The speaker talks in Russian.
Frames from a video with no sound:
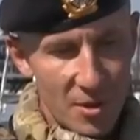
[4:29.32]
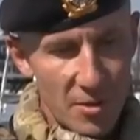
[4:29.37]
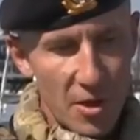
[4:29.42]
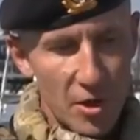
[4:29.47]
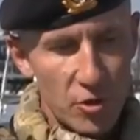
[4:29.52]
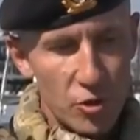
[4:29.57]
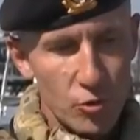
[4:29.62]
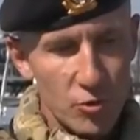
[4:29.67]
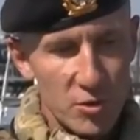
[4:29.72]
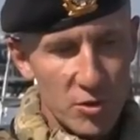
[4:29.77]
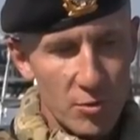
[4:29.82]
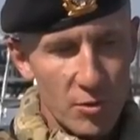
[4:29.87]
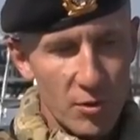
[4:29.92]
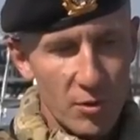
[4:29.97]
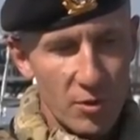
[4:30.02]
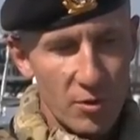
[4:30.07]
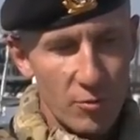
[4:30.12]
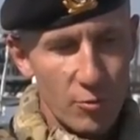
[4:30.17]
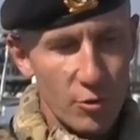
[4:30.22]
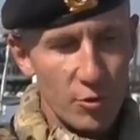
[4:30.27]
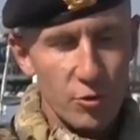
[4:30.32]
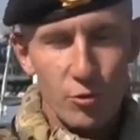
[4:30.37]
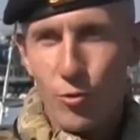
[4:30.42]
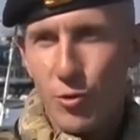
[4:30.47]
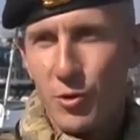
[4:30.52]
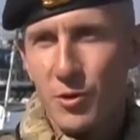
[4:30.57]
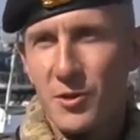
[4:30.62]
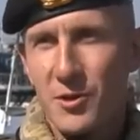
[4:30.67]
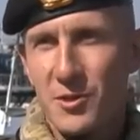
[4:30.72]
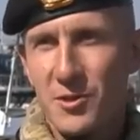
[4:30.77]
Тогда чувствовал вот
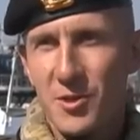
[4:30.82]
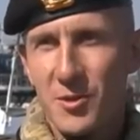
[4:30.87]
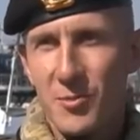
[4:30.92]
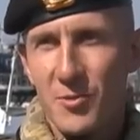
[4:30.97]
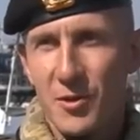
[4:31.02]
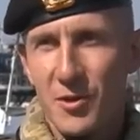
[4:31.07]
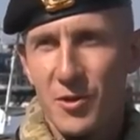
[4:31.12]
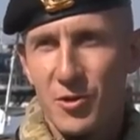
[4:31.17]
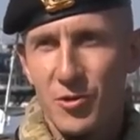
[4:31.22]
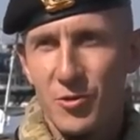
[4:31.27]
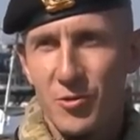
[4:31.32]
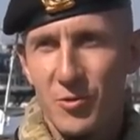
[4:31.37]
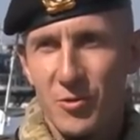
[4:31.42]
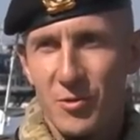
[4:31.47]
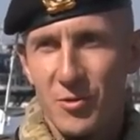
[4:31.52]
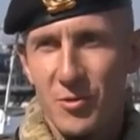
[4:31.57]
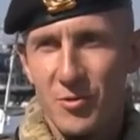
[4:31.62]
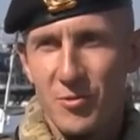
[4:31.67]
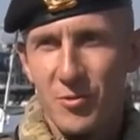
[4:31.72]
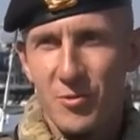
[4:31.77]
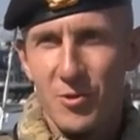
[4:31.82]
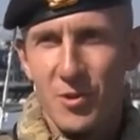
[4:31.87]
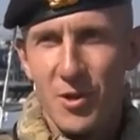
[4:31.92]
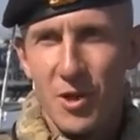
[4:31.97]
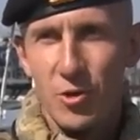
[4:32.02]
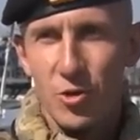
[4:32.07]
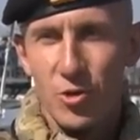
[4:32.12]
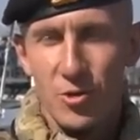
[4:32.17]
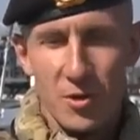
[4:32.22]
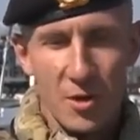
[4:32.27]
гордость именно, что, ну,
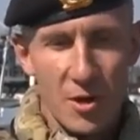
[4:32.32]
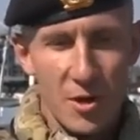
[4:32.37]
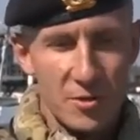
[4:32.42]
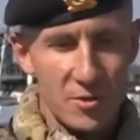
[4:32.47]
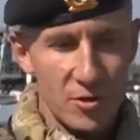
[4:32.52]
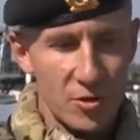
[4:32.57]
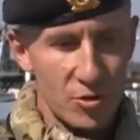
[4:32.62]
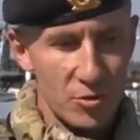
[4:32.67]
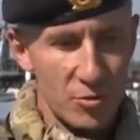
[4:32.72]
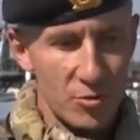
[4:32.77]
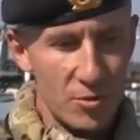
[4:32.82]
как считается,